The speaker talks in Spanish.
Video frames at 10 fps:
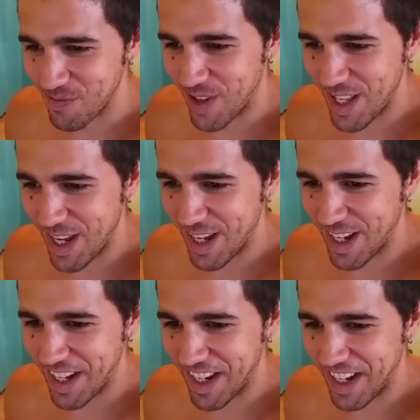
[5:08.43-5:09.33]

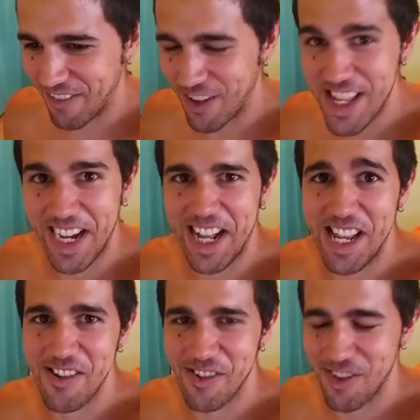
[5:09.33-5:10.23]
Vaya, vaya
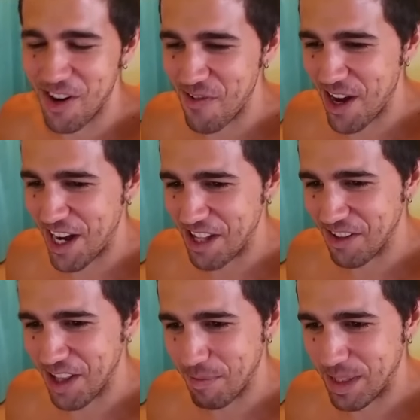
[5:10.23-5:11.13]
jaleo con el
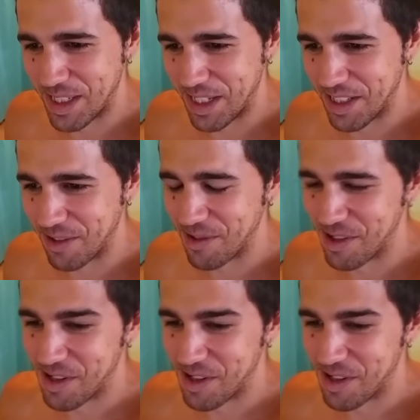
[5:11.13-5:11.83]
veronito y demás y eso.